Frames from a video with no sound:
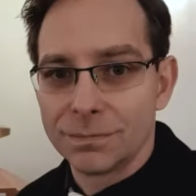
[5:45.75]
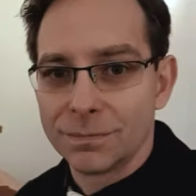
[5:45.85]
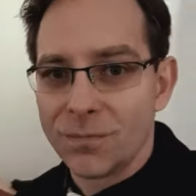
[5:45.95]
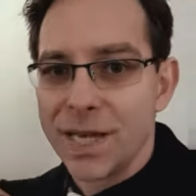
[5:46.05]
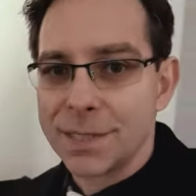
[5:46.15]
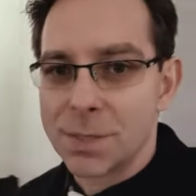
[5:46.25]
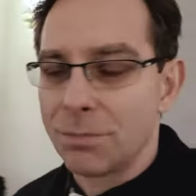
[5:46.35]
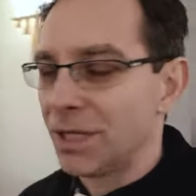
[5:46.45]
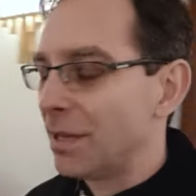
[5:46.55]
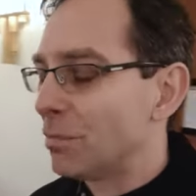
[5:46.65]
Wenn es
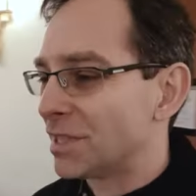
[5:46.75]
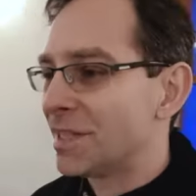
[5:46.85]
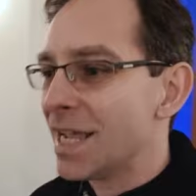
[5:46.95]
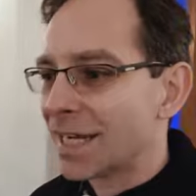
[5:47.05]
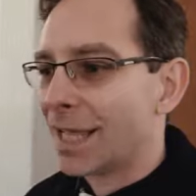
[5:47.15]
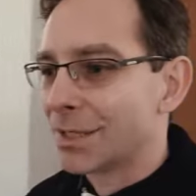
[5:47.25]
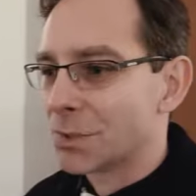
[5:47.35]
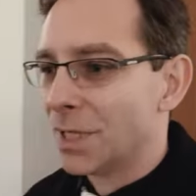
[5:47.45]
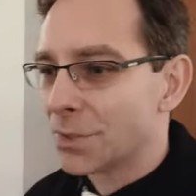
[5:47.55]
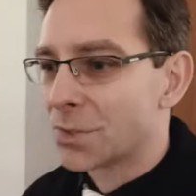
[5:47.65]
aber nämlich der Kranz
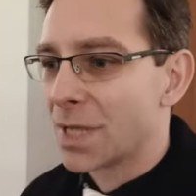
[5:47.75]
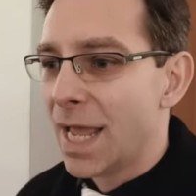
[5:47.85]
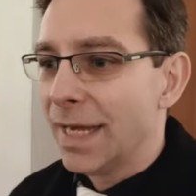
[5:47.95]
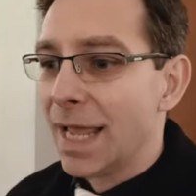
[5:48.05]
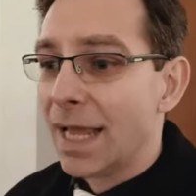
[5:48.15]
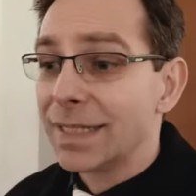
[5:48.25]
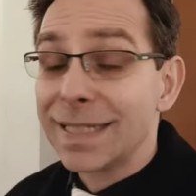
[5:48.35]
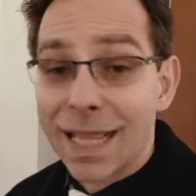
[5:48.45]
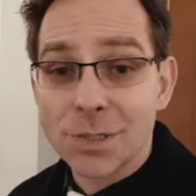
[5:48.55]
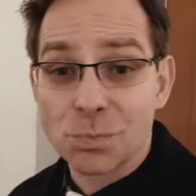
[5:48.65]
ist, der ein
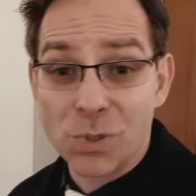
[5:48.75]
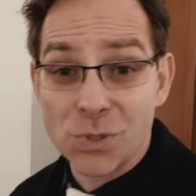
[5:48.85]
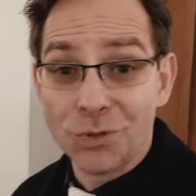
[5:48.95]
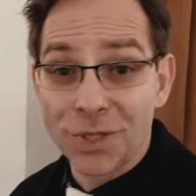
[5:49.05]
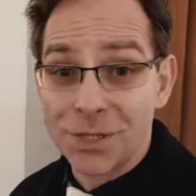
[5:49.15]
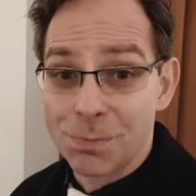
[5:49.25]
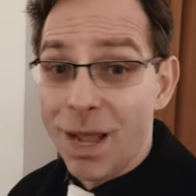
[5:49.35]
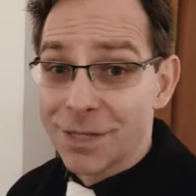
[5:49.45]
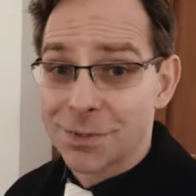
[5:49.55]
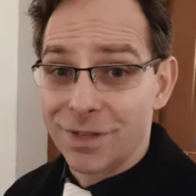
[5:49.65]
ganz besonderes
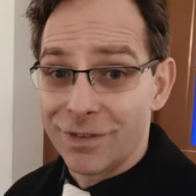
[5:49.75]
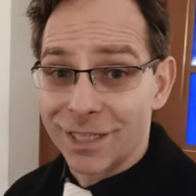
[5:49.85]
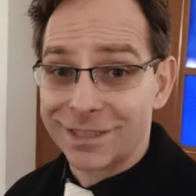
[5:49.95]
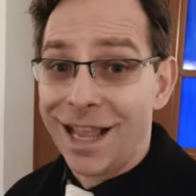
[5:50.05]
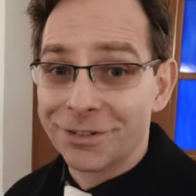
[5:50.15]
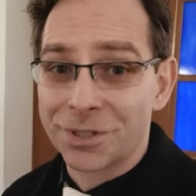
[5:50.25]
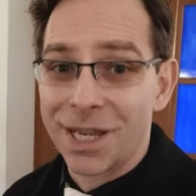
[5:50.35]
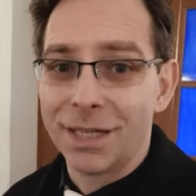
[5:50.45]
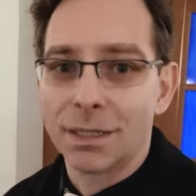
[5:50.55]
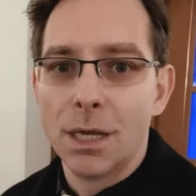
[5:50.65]
Meisterwerk
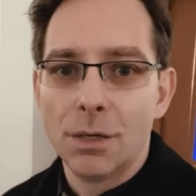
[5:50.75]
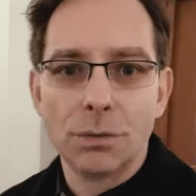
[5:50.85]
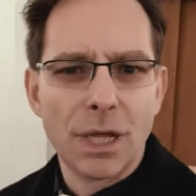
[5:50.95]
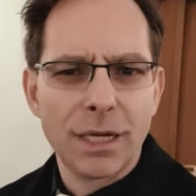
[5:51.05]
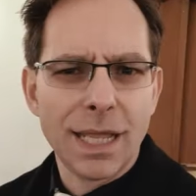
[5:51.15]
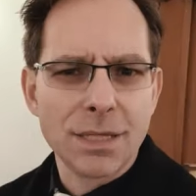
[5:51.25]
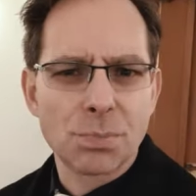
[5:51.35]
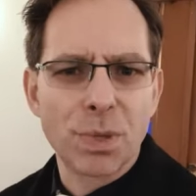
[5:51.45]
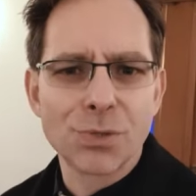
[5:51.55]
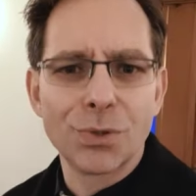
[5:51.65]
darstellt oder einen ganz
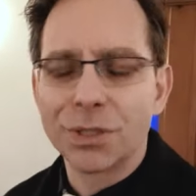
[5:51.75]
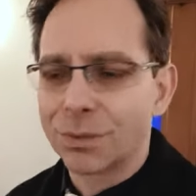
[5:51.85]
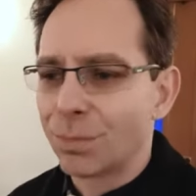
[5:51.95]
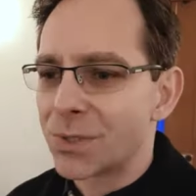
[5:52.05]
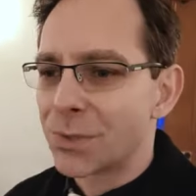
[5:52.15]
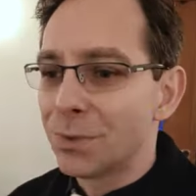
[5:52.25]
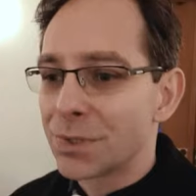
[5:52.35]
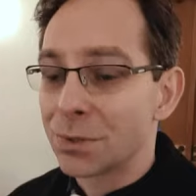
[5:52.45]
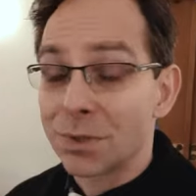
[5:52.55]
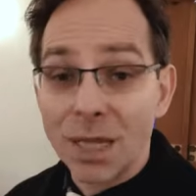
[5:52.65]
persönlichen Bezug
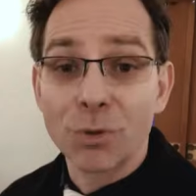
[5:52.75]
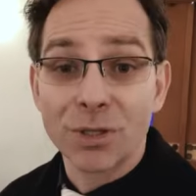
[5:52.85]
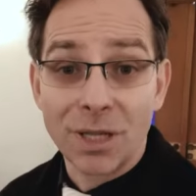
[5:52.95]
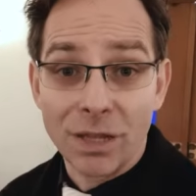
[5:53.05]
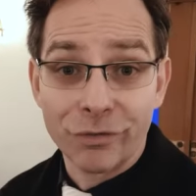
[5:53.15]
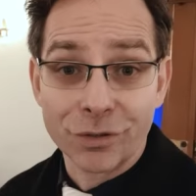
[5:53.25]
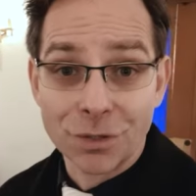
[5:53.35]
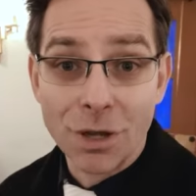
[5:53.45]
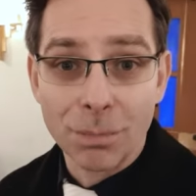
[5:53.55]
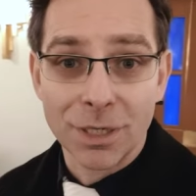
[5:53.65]
zu dem oder der
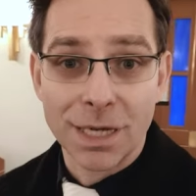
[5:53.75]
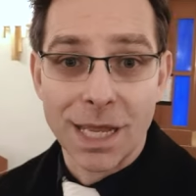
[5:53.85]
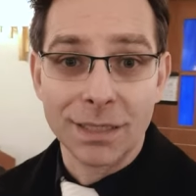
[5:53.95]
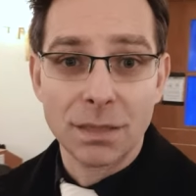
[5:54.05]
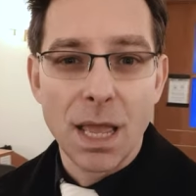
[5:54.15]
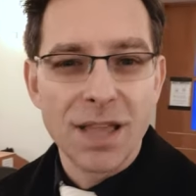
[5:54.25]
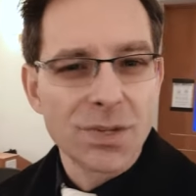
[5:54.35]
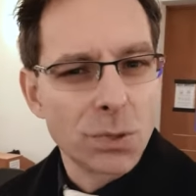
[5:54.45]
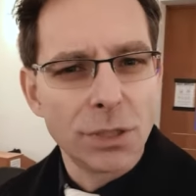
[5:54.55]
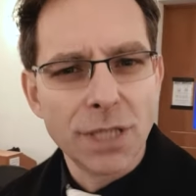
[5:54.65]
Verstorbenen hat,
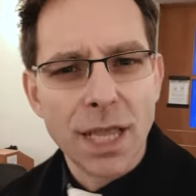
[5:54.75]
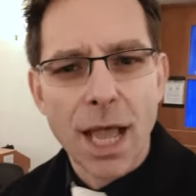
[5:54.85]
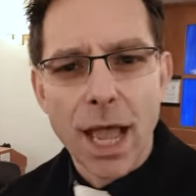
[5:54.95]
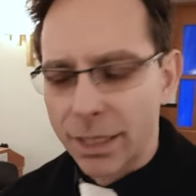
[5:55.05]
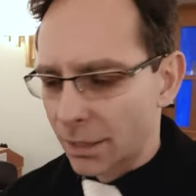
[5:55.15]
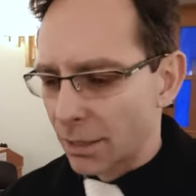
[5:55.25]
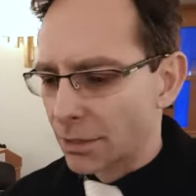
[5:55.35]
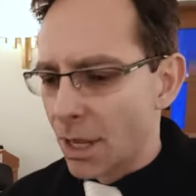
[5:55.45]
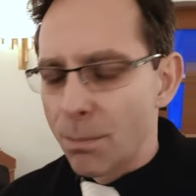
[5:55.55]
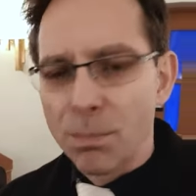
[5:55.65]
sollte er
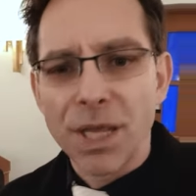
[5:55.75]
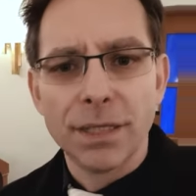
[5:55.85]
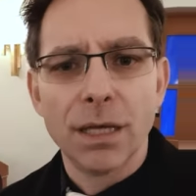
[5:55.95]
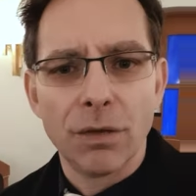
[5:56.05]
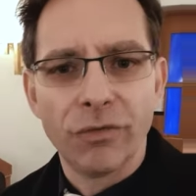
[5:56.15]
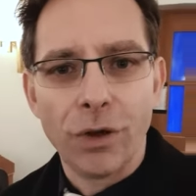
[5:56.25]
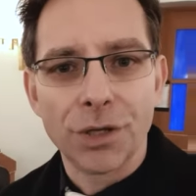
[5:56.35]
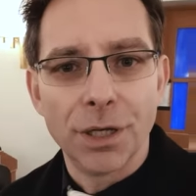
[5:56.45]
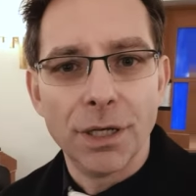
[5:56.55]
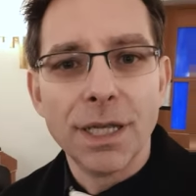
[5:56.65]
eigentlich mehr hier
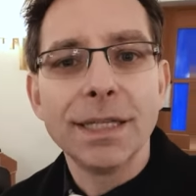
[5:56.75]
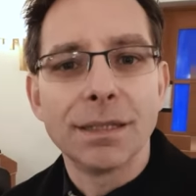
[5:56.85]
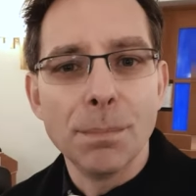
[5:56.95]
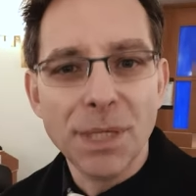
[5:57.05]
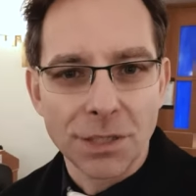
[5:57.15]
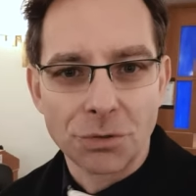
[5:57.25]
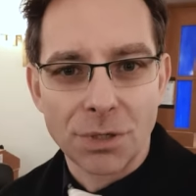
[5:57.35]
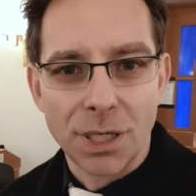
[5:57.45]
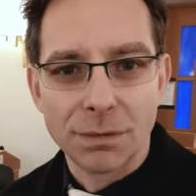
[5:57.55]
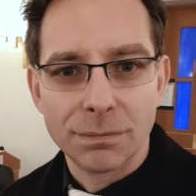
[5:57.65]
hervorne in der Mitte stehen.